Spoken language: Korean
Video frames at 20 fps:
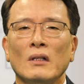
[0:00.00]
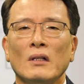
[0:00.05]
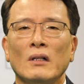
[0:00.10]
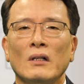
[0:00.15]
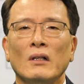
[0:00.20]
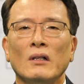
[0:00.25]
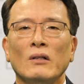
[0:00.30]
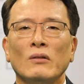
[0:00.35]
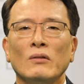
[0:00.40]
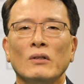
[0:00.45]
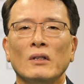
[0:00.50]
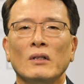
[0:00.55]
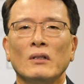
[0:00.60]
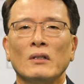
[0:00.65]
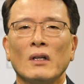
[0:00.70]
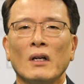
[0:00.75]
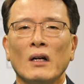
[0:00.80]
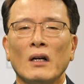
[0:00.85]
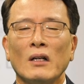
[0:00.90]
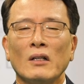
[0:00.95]
어, 우리
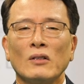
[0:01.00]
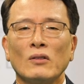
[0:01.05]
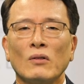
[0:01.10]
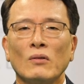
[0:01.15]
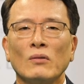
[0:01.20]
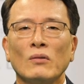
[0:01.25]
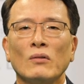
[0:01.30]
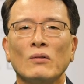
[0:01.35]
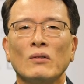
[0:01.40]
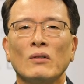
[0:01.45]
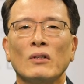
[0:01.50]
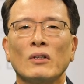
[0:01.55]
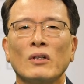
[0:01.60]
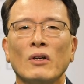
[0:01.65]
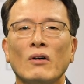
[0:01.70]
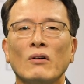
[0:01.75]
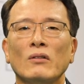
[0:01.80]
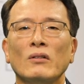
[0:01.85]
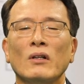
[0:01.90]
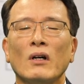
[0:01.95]
사랑하는 성도들을
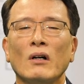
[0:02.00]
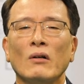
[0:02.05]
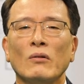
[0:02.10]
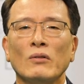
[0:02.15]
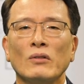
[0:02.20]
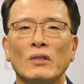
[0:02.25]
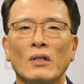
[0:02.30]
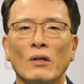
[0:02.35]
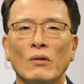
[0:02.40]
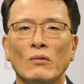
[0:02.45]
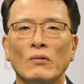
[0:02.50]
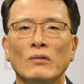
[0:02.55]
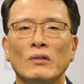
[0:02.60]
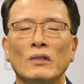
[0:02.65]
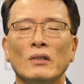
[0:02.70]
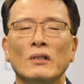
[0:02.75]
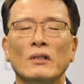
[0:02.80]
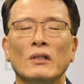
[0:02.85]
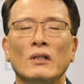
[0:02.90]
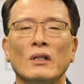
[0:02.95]
격려하고
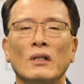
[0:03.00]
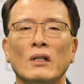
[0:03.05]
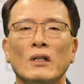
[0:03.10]
세우는